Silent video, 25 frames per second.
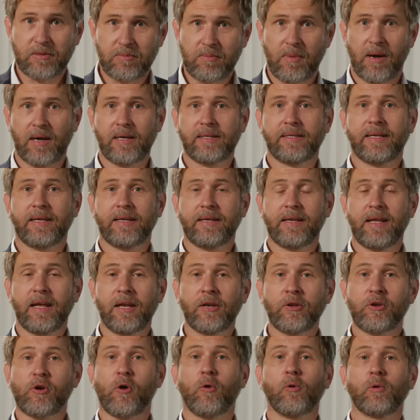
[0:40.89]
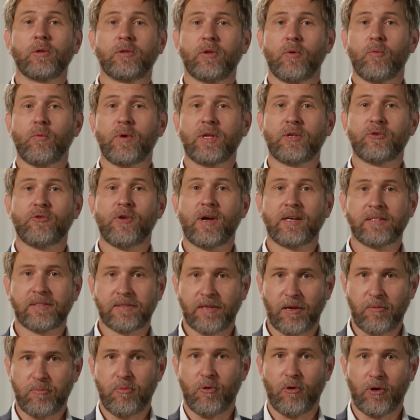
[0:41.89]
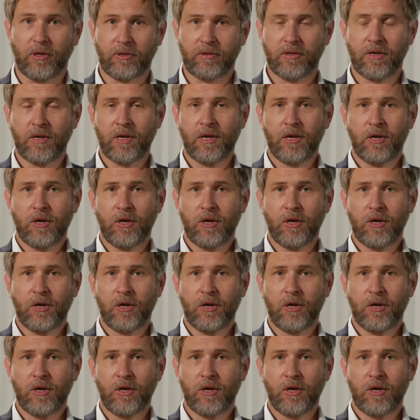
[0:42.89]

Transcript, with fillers: Mal den In Gold We Trust Report